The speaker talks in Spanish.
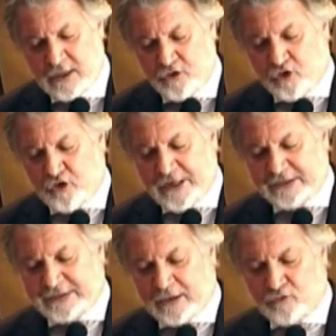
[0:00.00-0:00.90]
nos
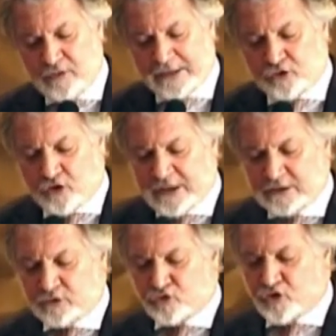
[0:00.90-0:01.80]
conecta con una historia
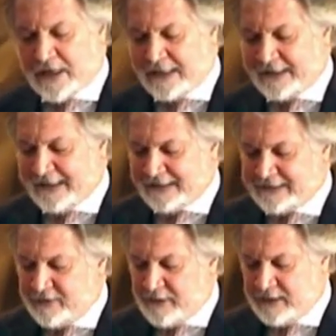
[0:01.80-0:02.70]
institucional
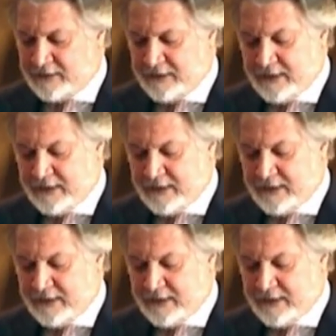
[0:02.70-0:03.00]
creativa